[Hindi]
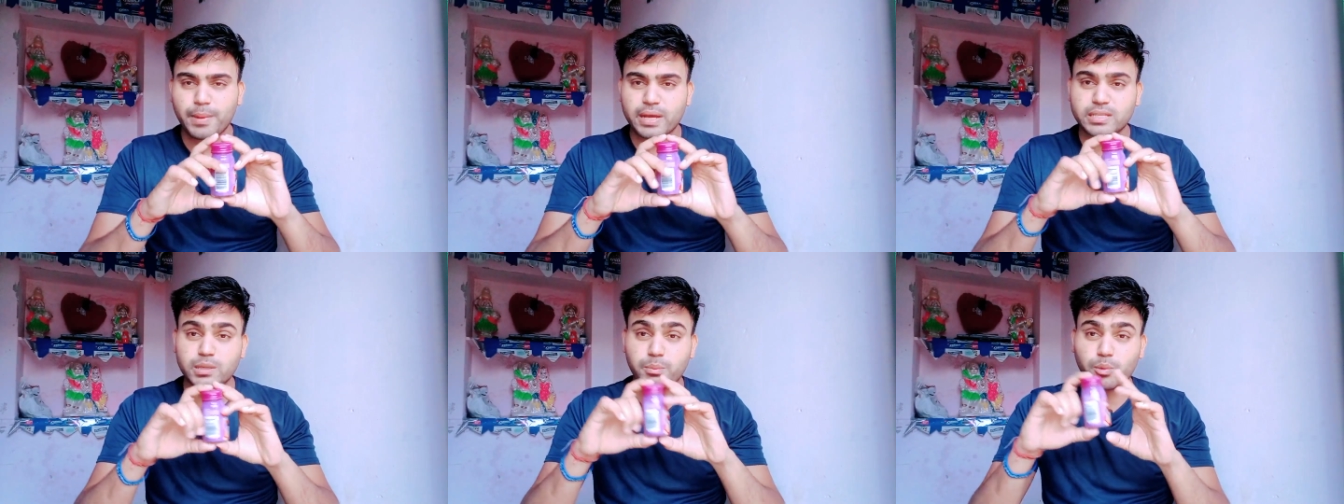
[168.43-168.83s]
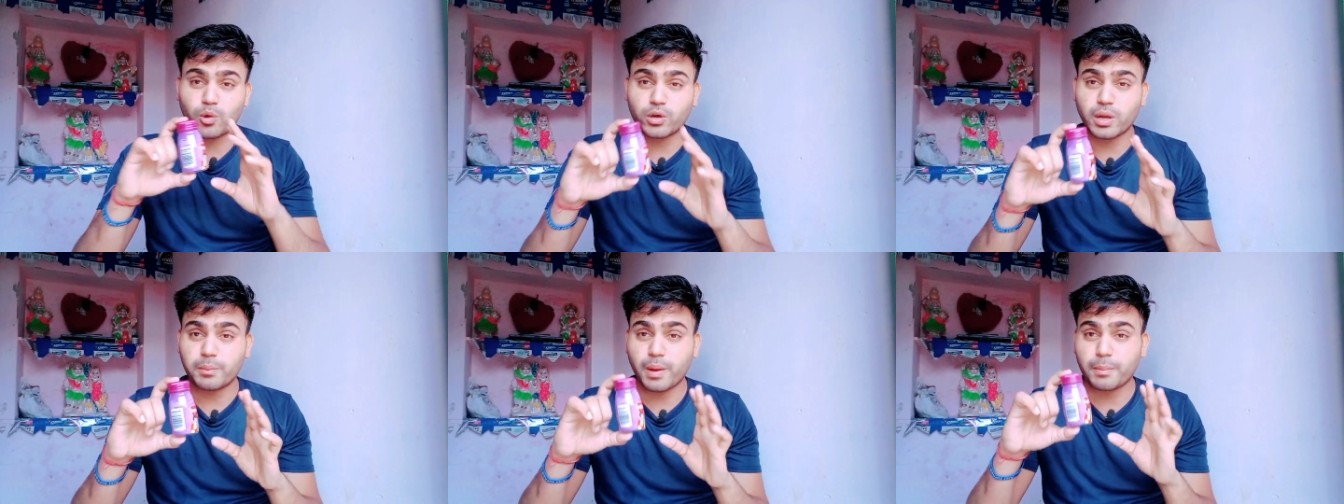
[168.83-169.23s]
आप भी ऐसे
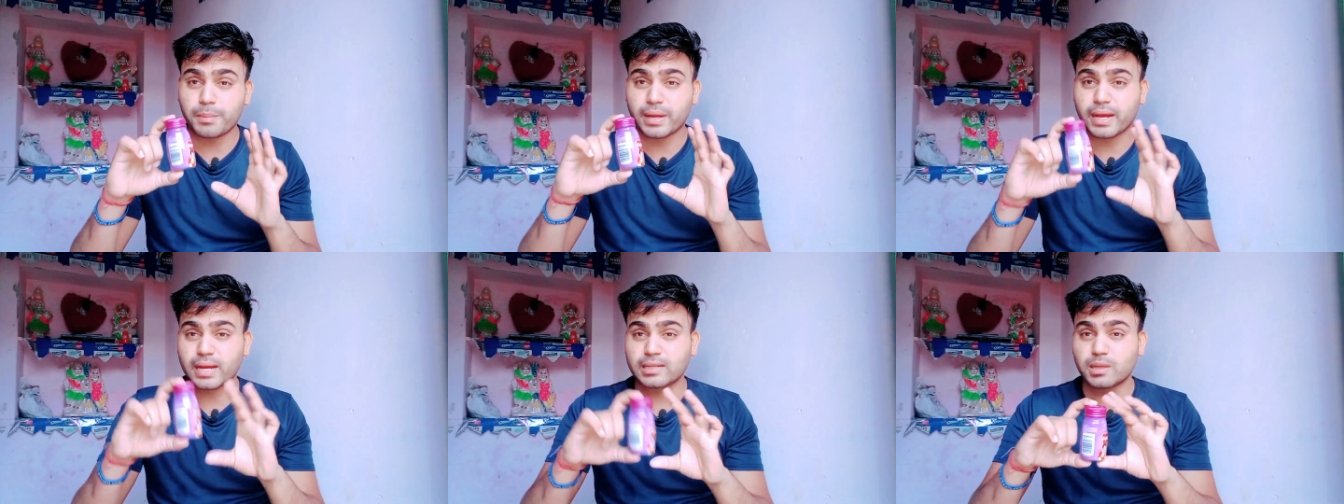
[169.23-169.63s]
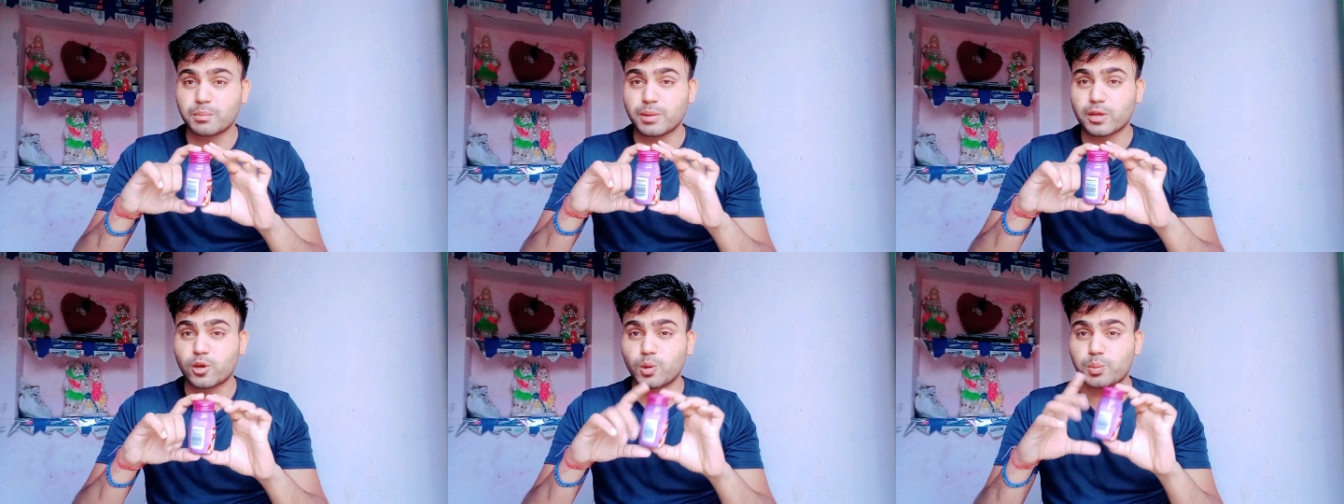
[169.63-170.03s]
प्रोडक्ट अपने घर से
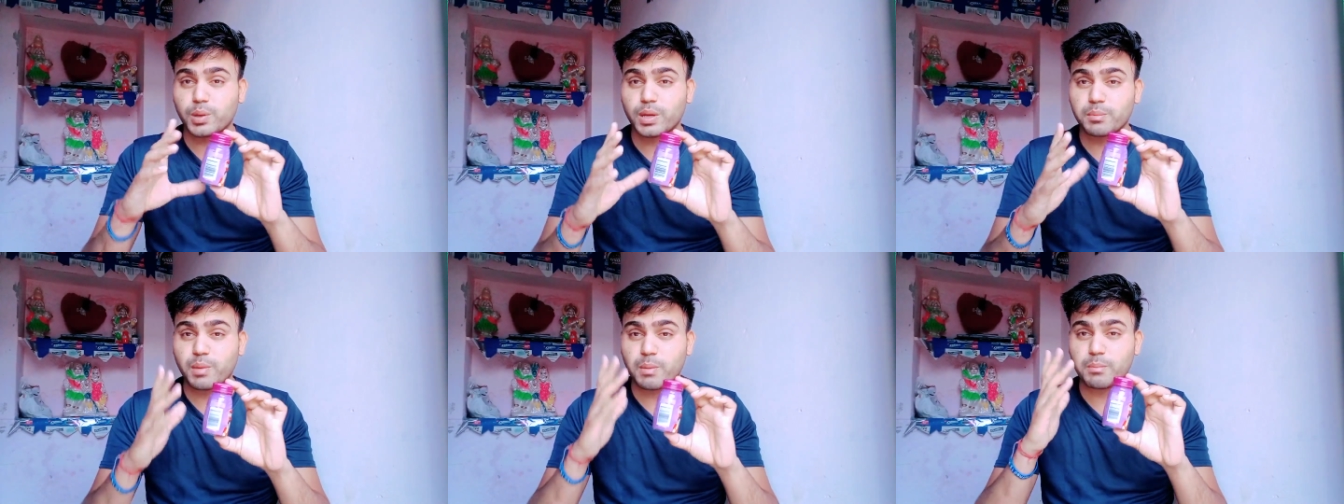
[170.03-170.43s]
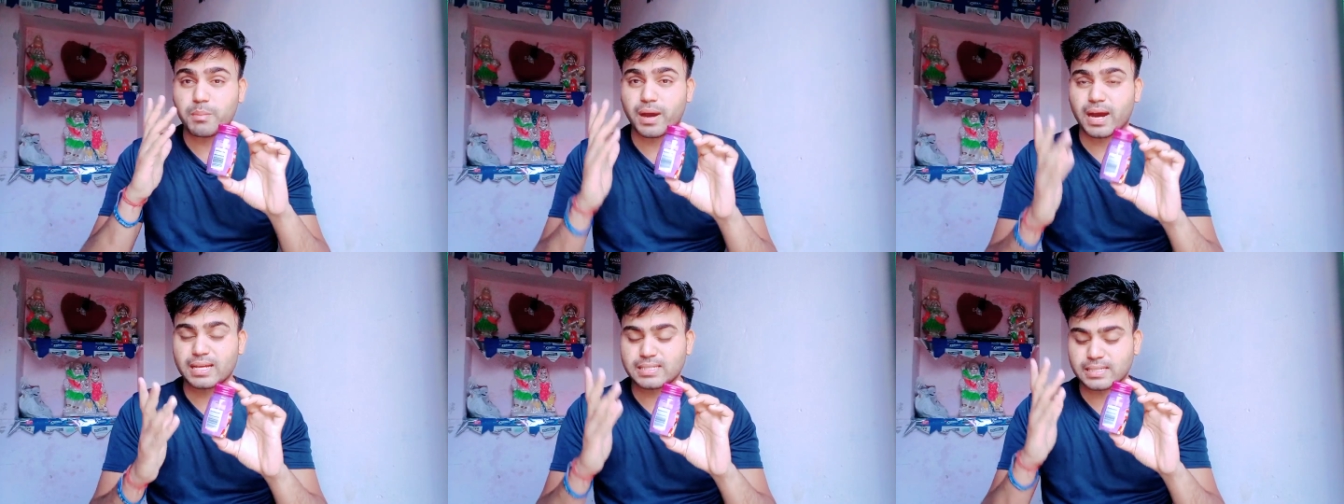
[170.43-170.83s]
बिल्कुल फ्री में
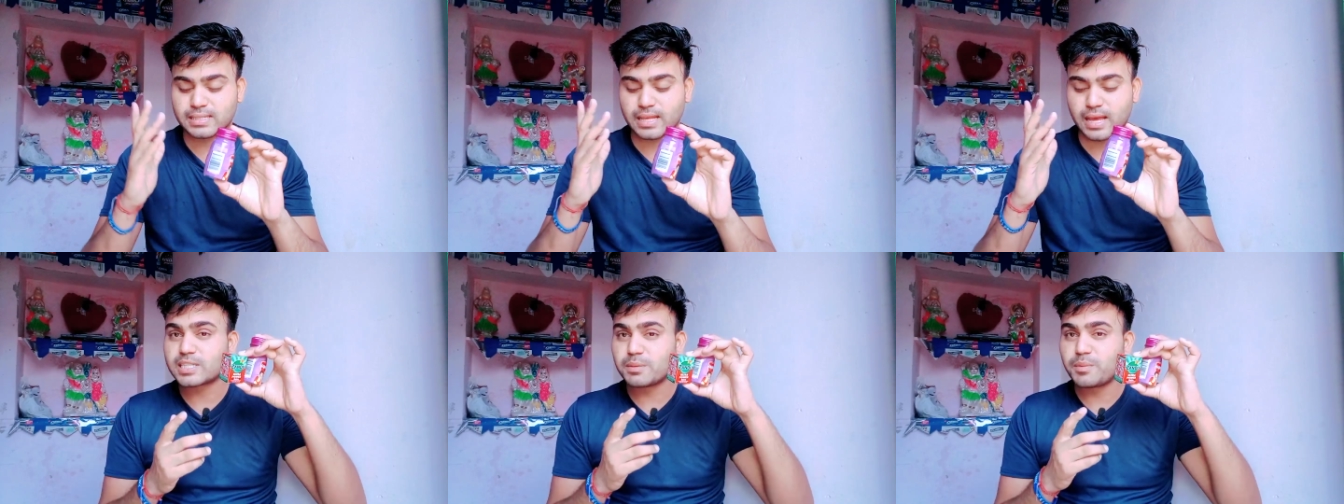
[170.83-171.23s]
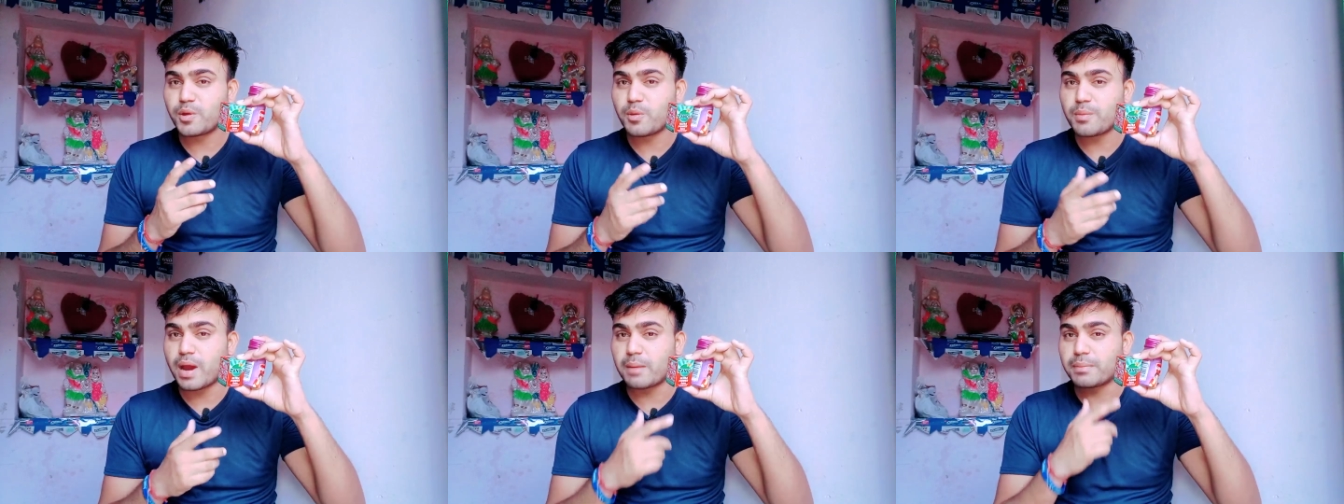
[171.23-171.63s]
मंगा सकते हैं
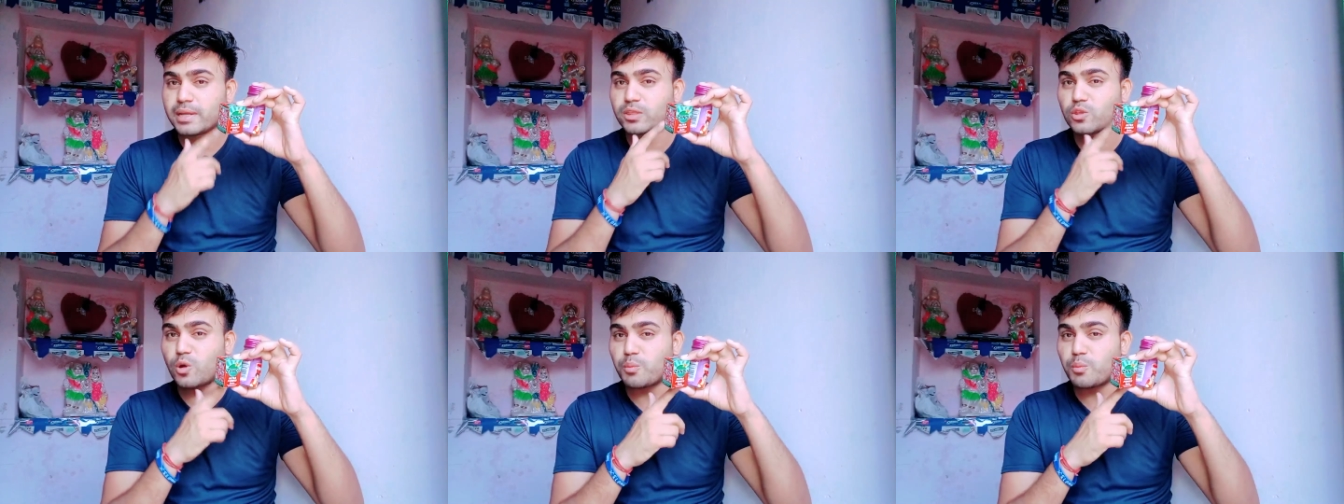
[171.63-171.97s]
वीडियो में हमने